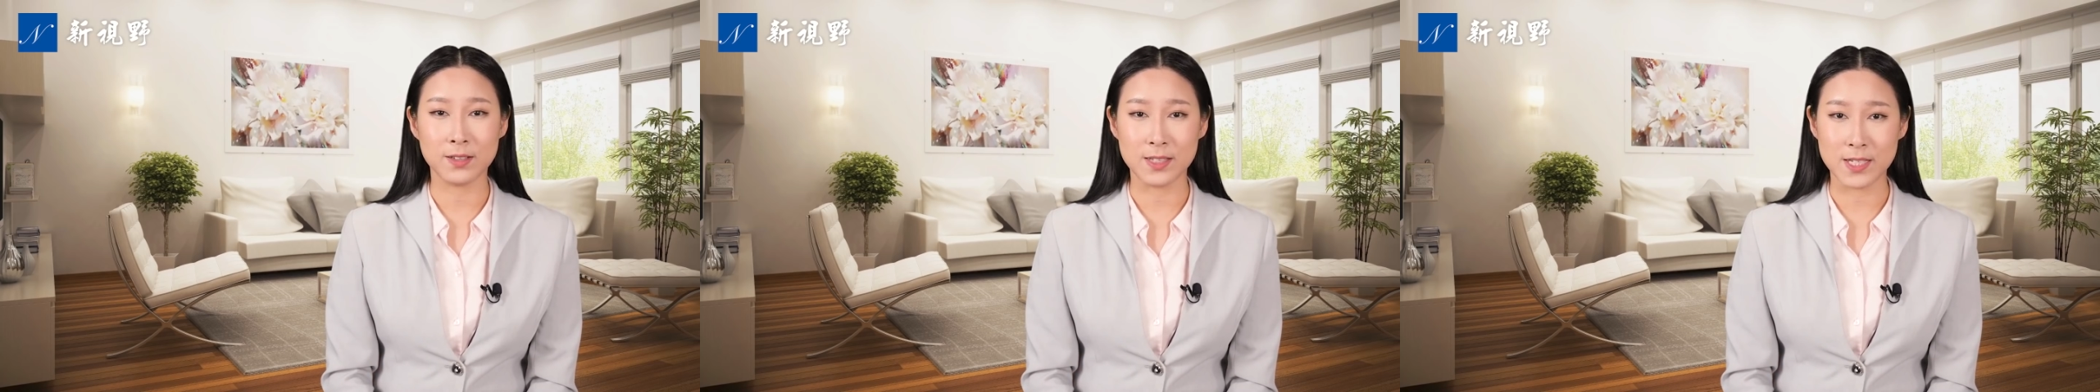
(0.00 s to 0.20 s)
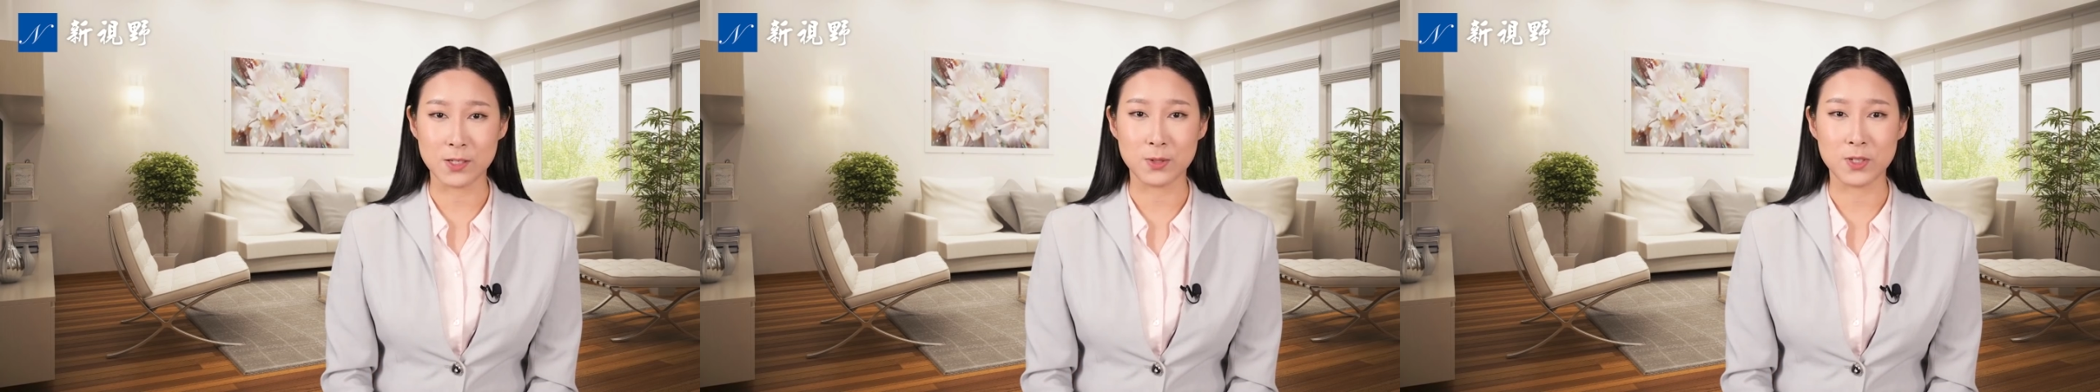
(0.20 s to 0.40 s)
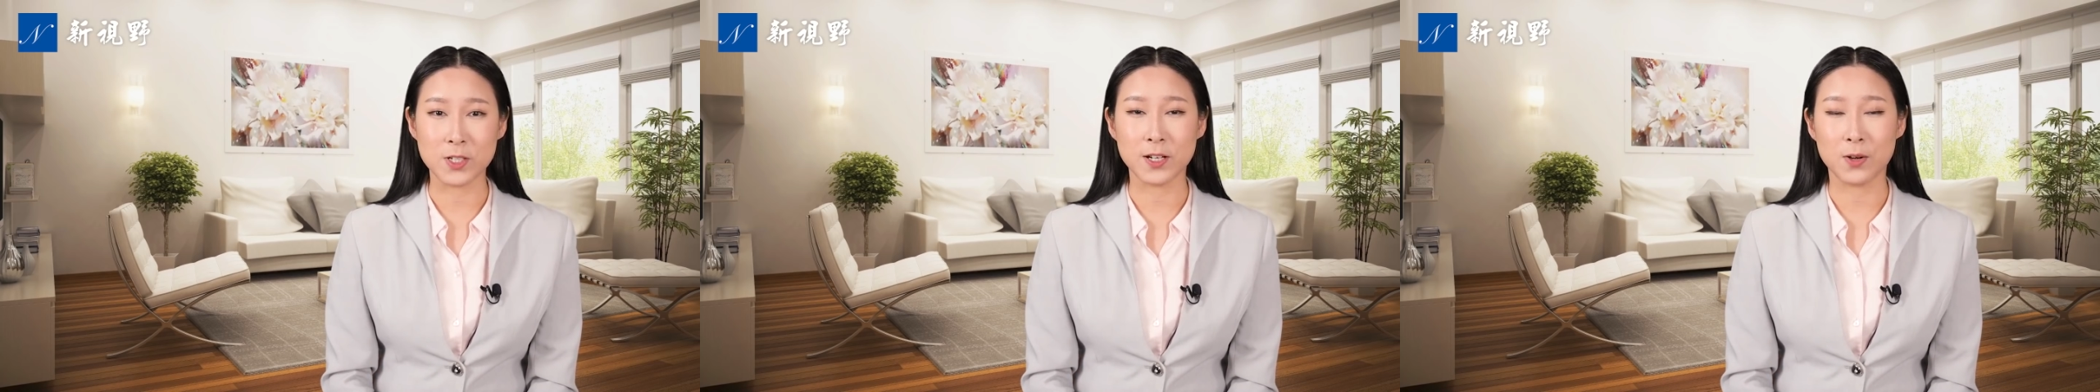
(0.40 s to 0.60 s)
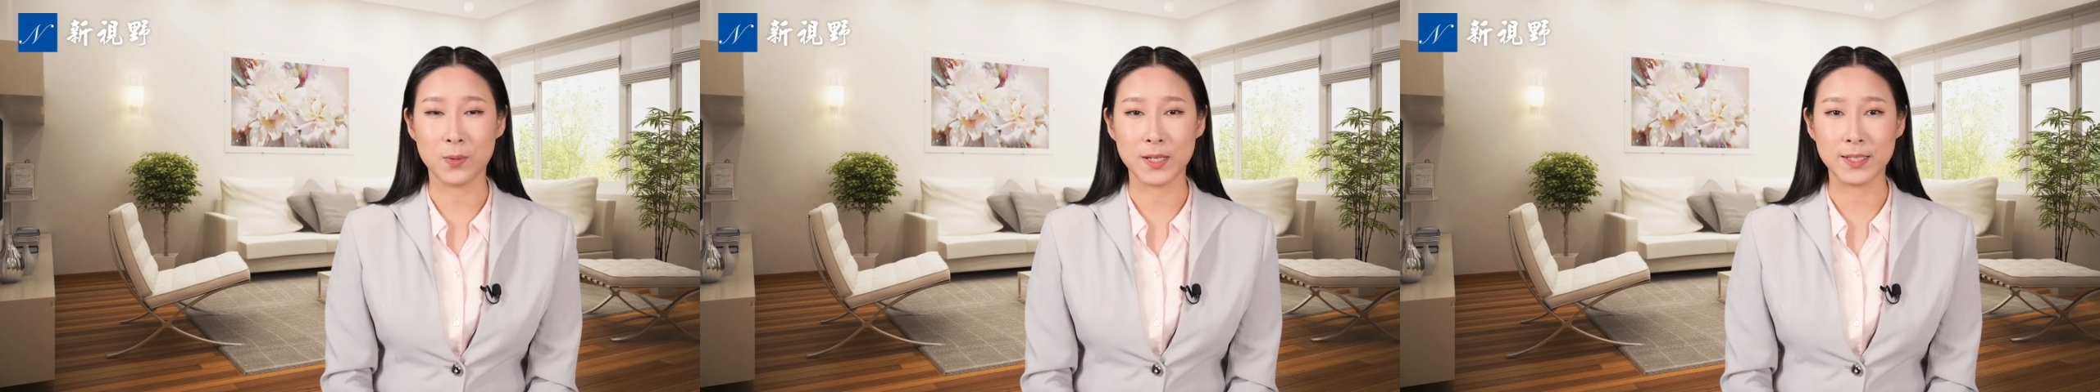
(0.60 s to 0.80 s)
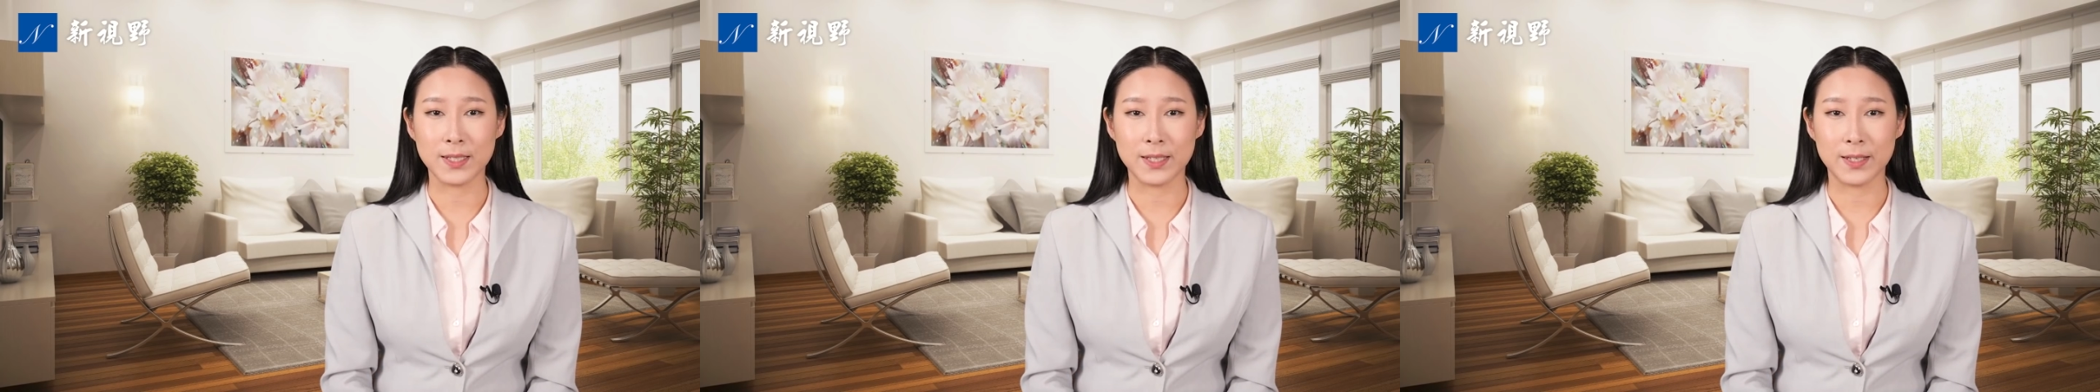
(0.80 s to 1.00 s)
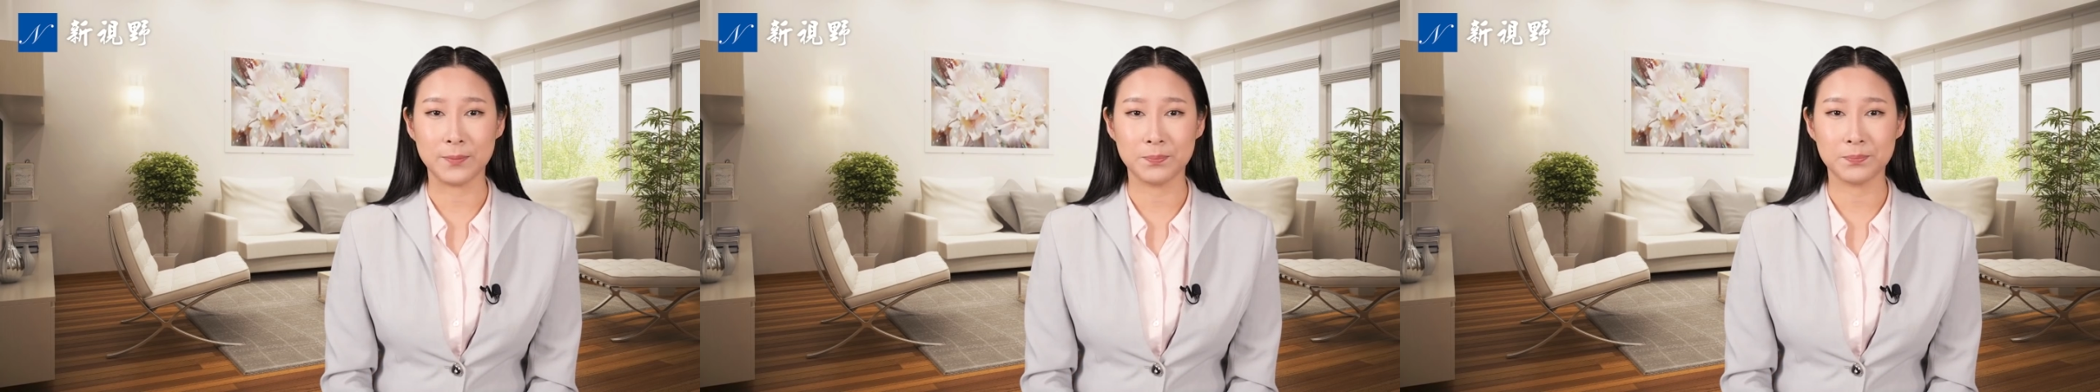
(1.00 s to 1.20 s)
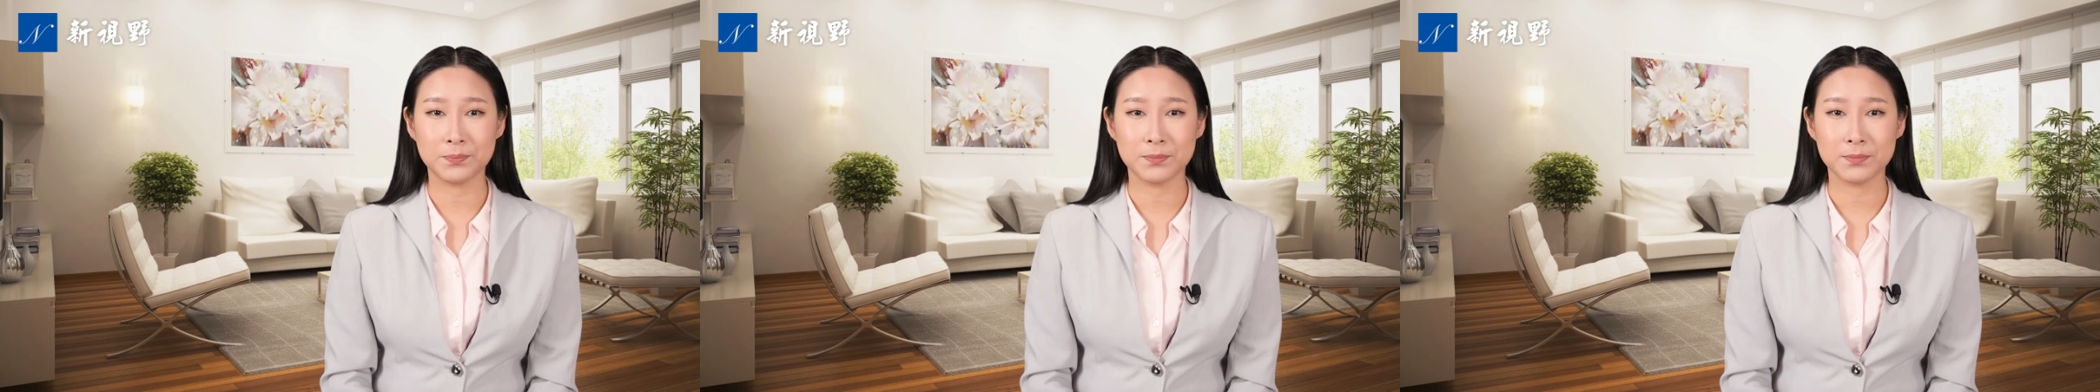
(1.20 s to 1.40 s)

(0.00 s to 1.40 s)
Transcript: 的解决这个问题。